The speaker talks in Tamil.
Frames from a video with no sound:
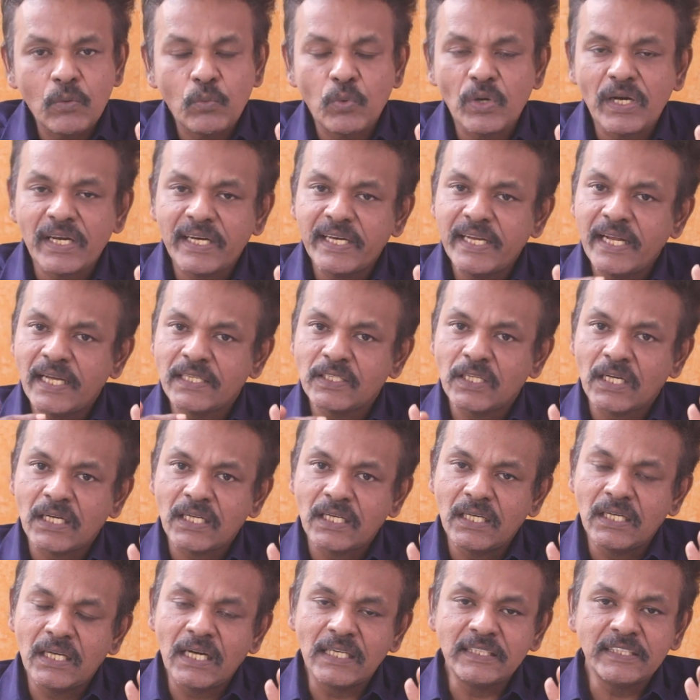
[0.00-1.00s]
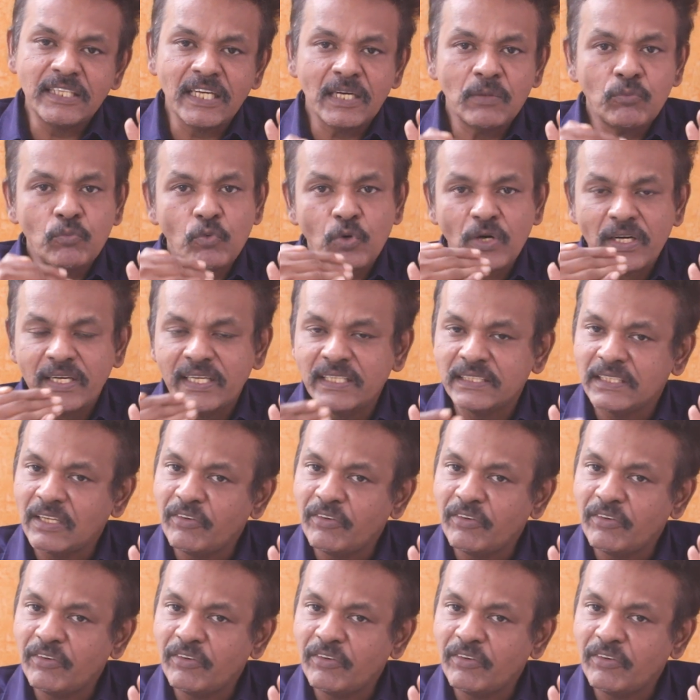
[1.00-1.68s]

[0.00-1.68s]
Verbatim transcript: உடனே அதற்கு கண்டனம் உடனே